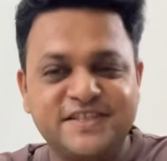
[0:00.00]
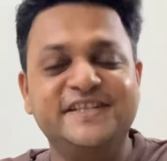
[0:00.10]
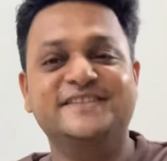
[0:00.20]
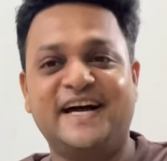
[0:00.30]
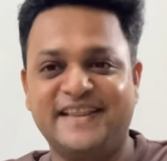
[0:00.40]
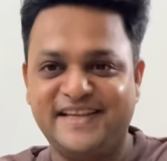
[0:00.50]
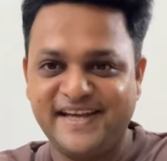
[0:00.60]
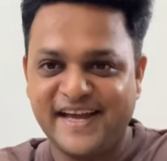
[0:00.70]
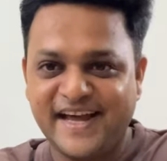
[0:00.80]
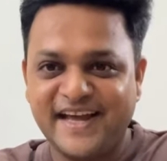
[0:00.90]
चीज़
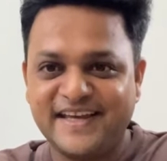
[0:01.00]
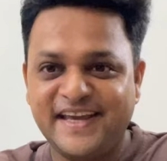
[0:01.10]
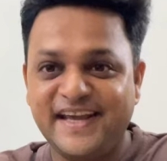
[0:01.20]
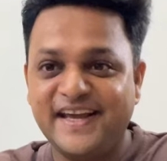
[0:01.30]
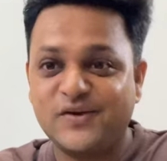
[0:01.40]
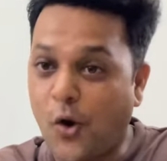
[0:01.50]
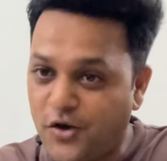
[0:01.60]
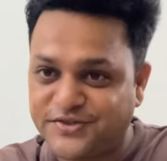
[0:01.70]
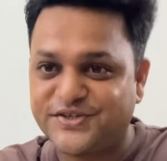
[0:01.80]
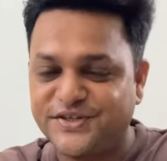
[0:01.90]
आती है कि
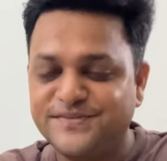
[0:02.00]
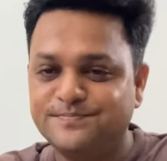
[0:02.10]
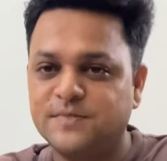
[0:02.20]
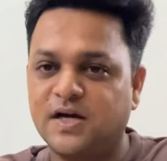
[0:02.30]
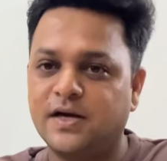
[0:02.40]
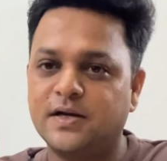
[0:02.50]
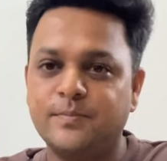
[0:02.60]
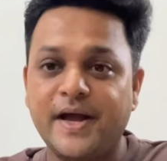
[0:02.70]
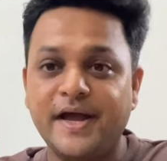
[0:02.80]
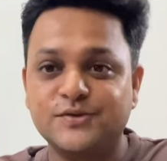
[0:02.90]
कॉस्ट अगर
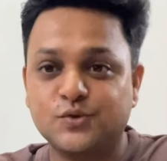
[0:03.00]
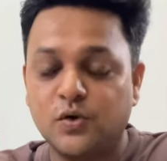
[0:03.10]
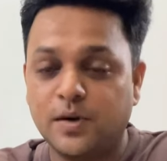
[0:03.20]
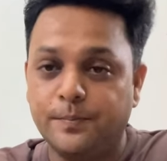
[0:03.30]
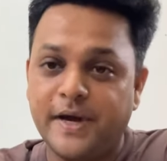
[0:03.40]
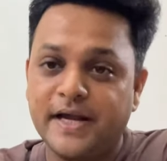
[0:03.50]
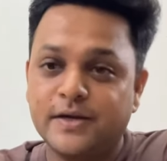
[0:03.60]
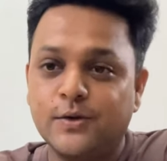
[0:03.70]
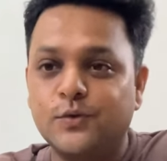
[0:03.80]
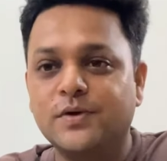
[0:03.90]
मैं इसको कंपेयर
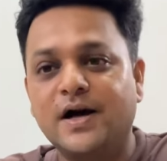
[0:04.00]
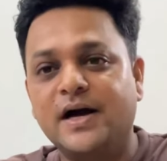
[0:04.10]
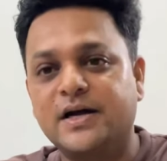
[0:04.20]
करूंगा